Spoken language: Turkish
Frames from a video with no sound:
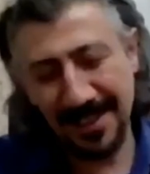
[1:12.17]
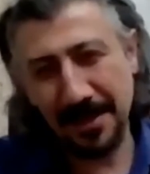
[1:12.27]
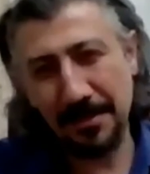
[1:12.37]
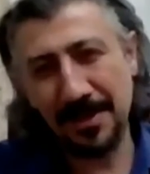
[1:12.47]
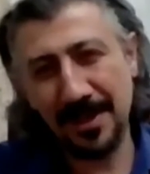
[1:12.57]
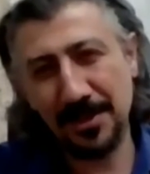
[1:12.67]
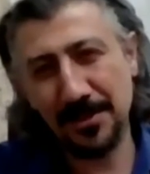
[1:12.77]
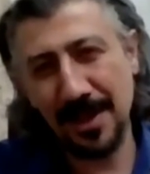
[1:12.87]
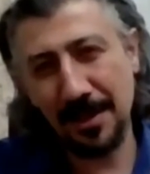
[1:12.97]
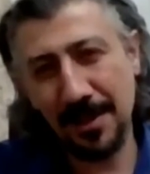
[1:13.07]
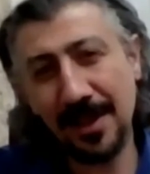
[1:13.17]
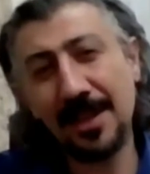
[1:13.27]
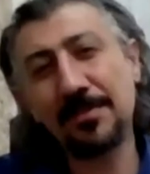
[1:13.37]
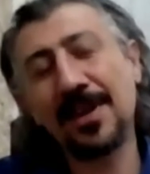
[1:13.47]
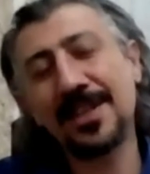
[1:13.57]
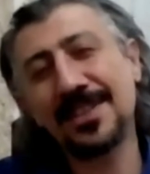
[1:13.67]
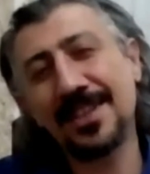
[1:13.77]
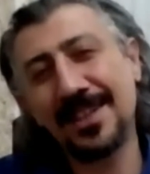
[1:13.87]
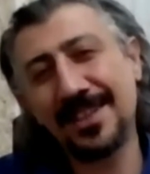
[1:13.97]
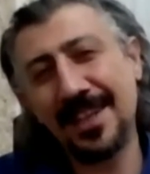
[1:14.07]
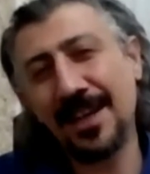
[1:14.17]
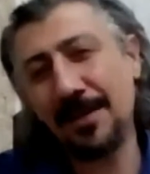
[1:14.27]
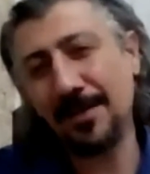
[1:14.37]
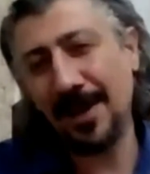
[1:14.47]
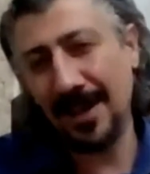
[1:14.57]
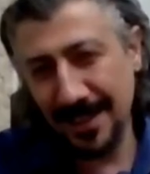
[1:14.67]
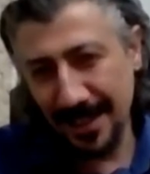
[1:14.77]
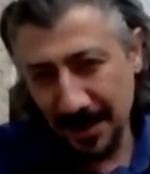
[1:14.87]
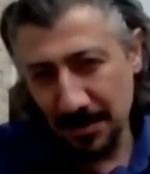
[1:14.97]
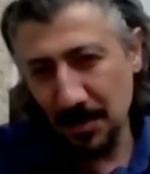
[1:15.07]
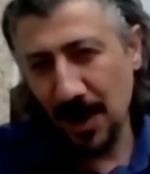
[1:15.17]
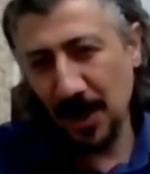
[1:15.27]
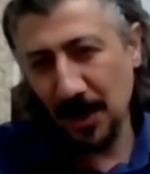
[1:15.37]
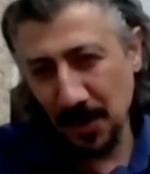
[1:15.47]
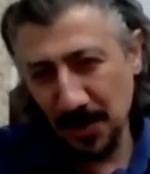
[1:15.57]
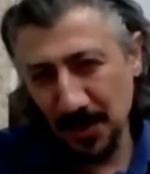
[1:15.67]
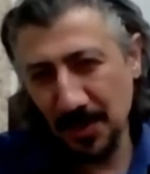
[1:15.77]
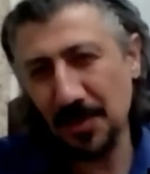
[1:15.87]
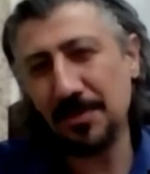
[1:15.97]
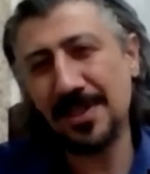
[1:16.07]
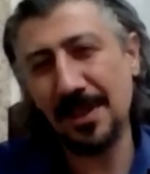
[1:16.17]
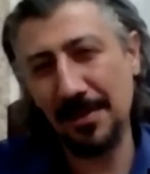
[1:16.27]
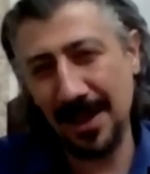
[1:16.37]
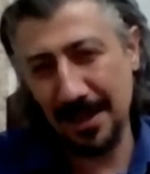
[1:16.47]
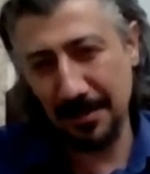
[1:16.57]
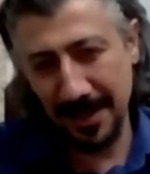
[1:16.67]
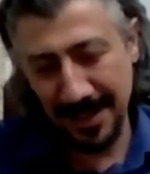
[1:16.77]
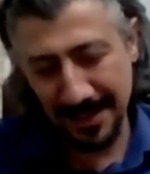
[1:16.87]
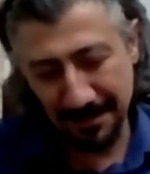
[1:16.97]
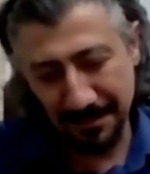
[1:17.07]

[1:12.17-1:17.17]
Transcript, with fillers: ki, tabii ki Sunay Bey. İlk başta Regaip Kandiliniz mübarek olsun tüm İslam Çok sağ olun.